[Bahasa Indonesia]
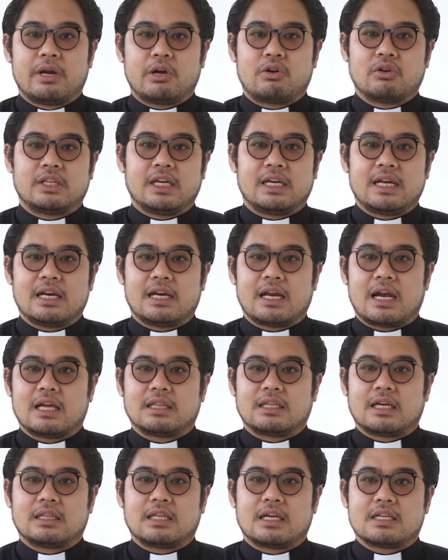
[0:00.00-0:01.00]
Berikut ini
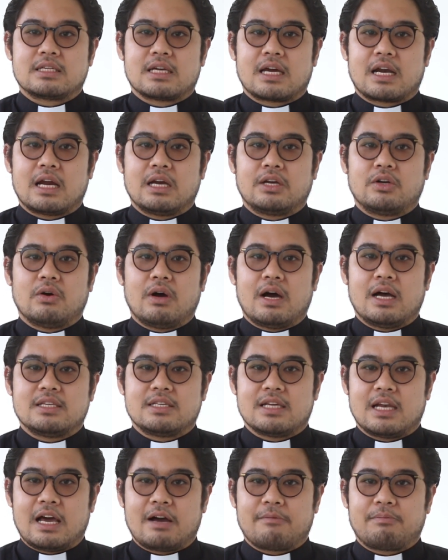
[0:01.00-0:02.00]
adalah tata cara doa
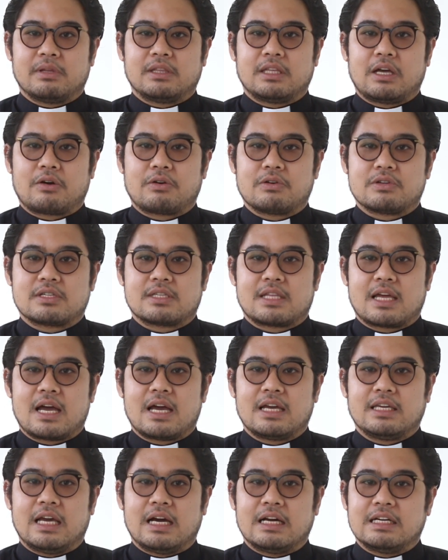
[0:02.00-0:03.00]
jelang
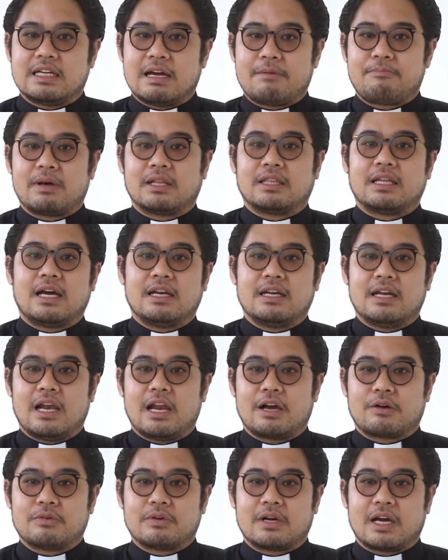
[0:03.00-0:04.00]
Pentakosta yang dapat Anda
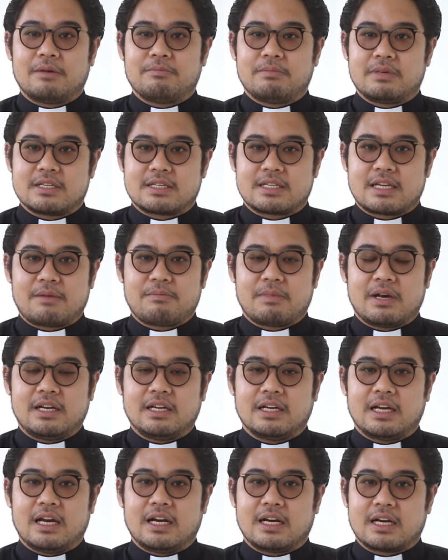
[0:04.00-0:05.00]
lakukan bersama
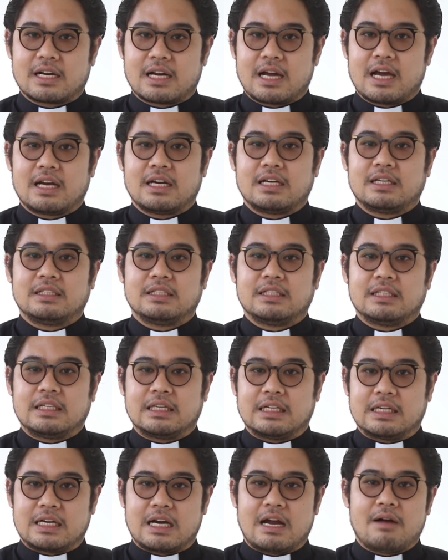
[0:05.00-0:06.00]
dengan rekan,
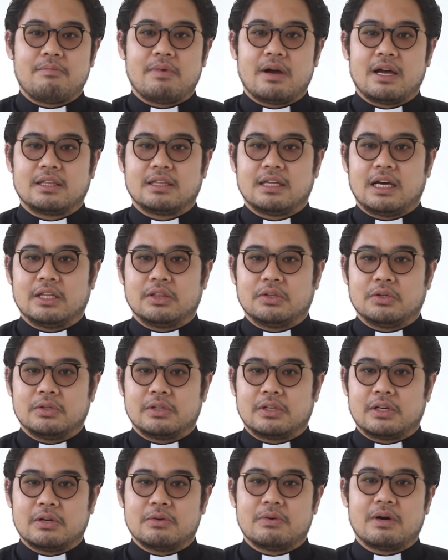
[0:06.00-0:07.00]
kerabat,
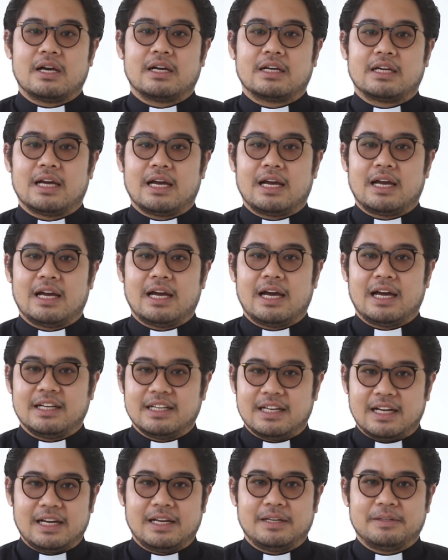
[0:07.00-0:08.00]
atau keluarga
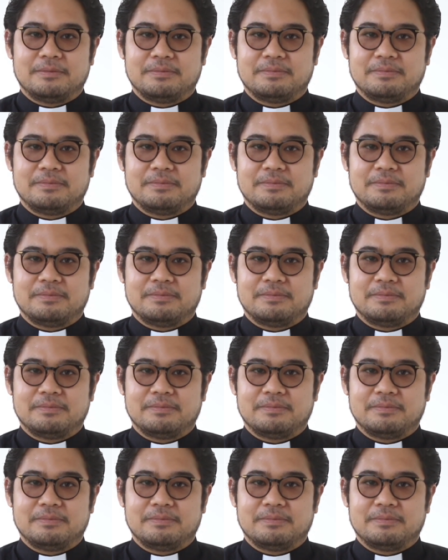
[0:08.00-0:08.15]
Anda.